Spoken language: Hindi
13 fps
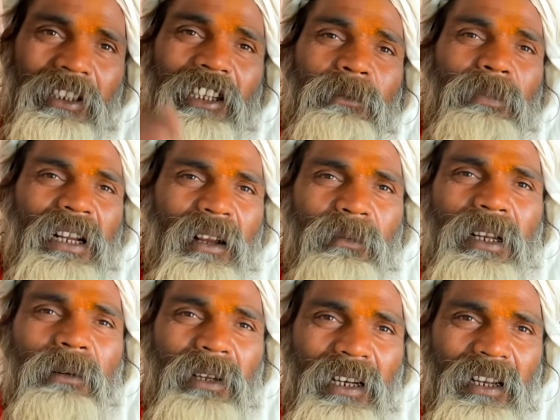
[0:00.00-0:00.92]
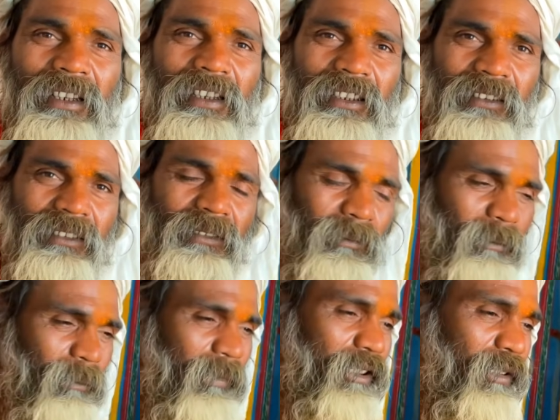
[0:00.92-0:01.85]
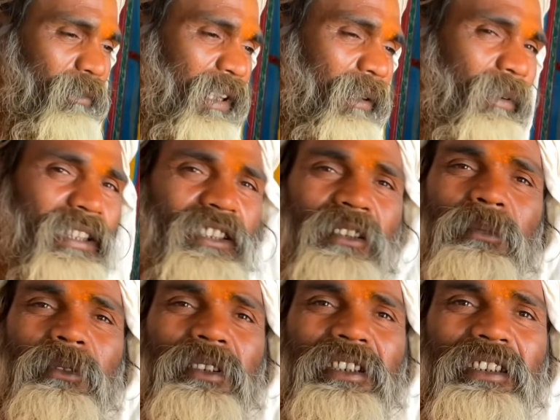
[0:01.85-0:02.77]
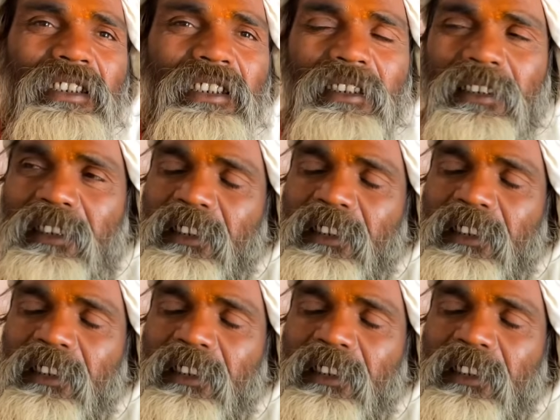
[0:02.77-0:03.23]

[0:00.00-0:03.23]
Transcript: एक बराबर बनाने विष्णु भगवान से बोली कि